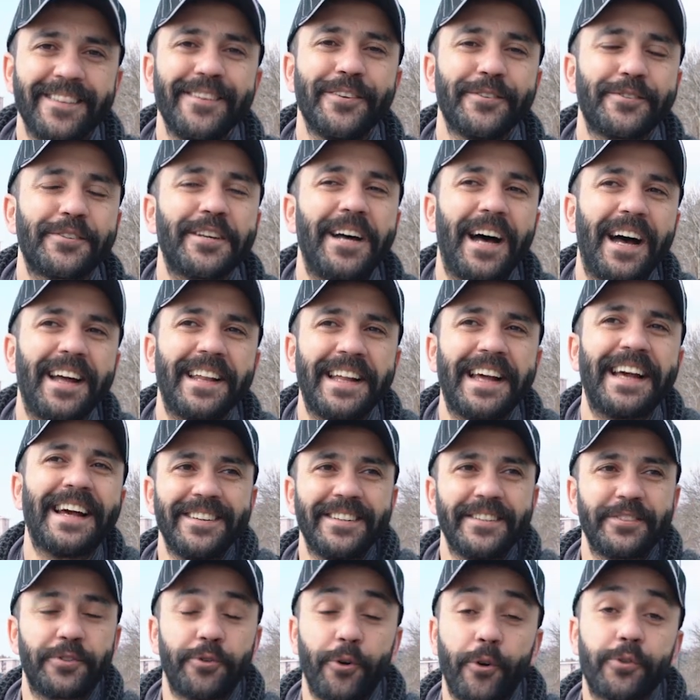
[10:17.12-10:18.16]
o sahne.
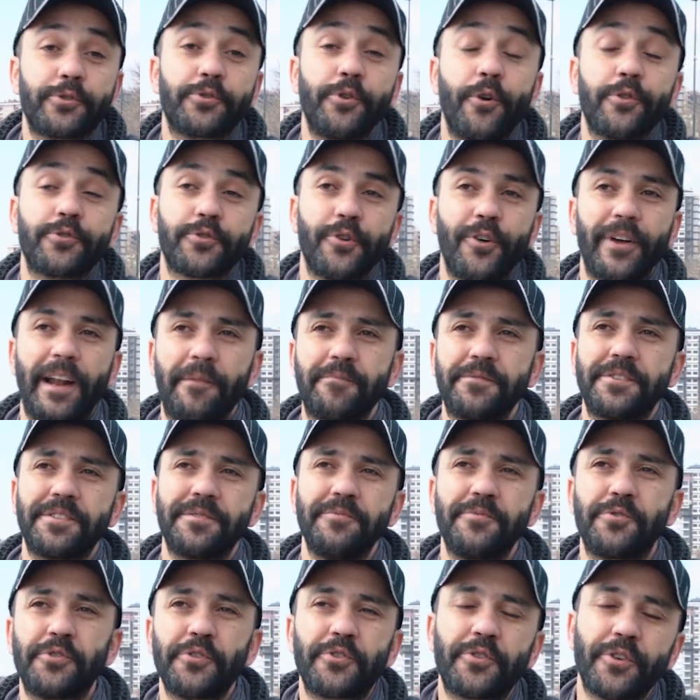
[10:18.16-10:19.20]
Çok çok
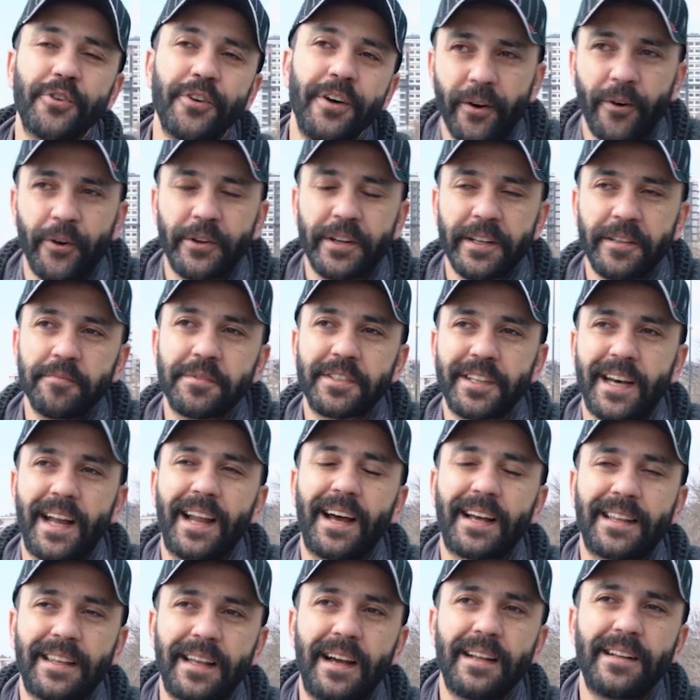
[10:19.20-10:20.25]
zorlanmıştım. Çünkü oynadığımız
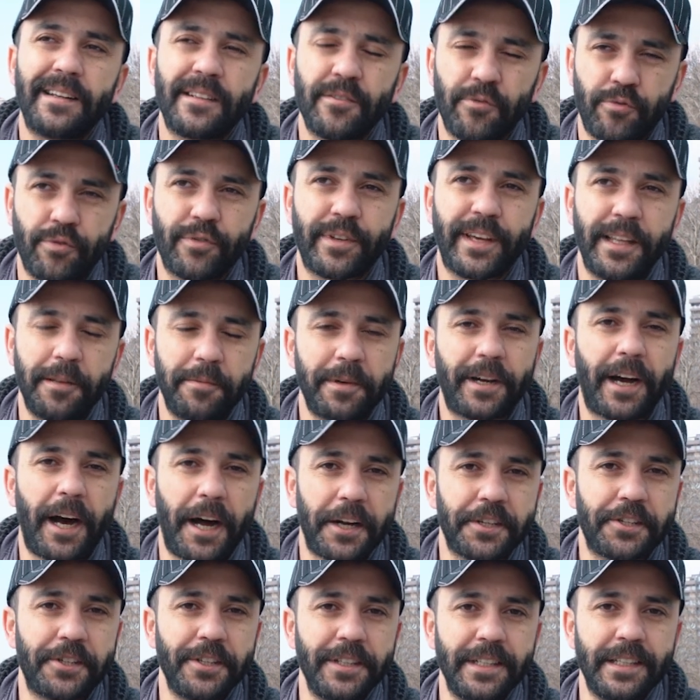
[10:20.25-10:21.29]
karakterlerin Türkiye'de bir
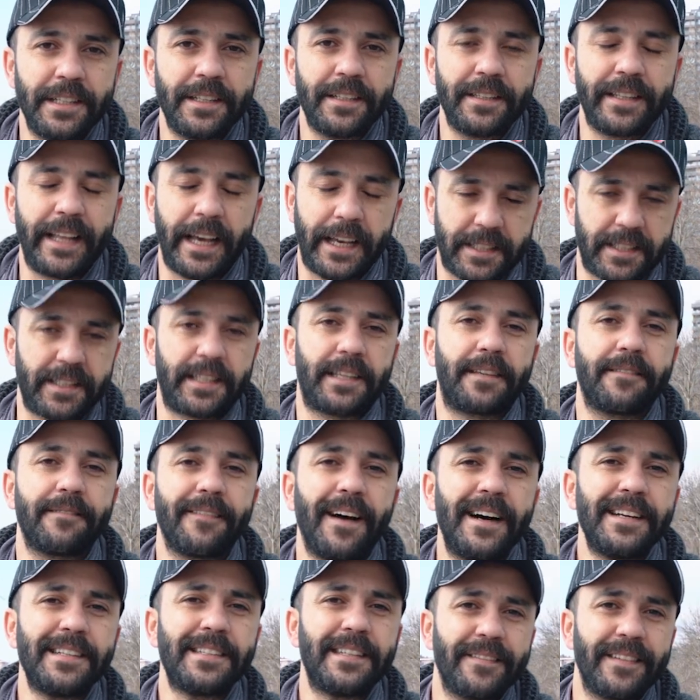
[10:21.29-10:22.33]
karşılığı ne yazık ki
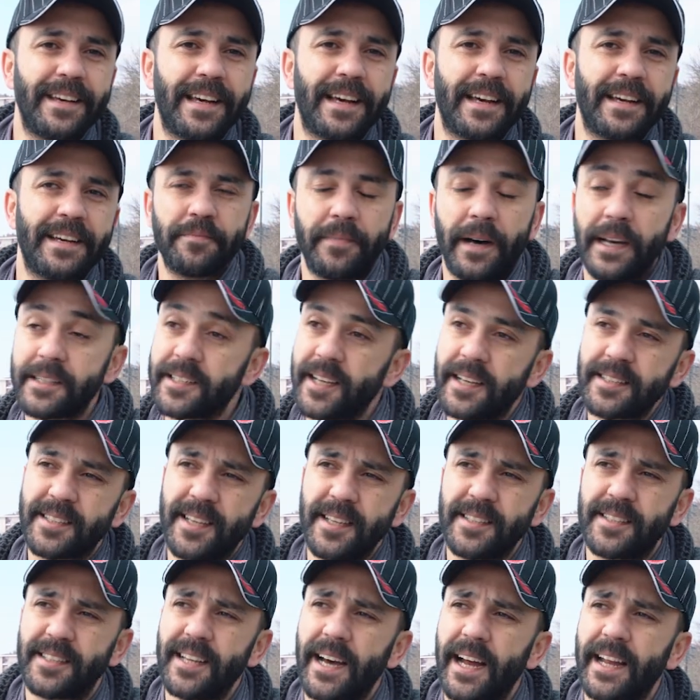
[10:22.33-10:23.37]
var. Ve bazen
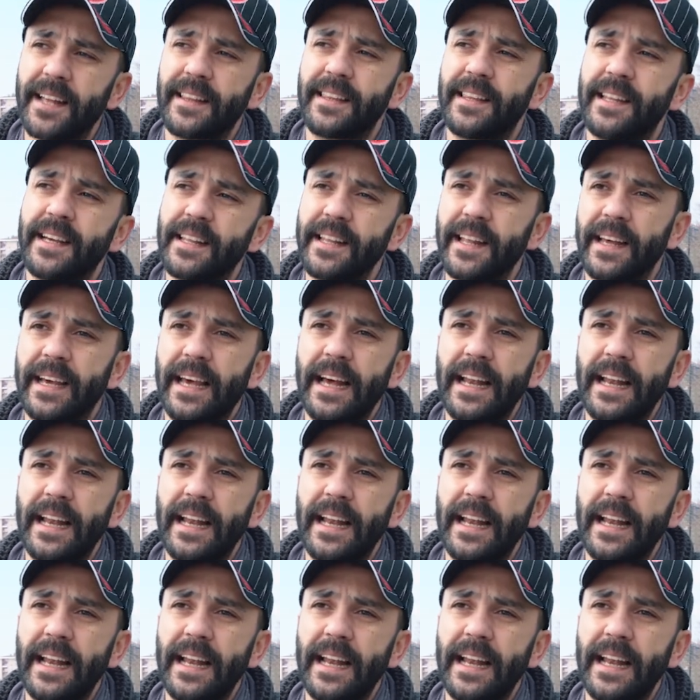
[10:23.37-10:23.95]
set ziyaretlerine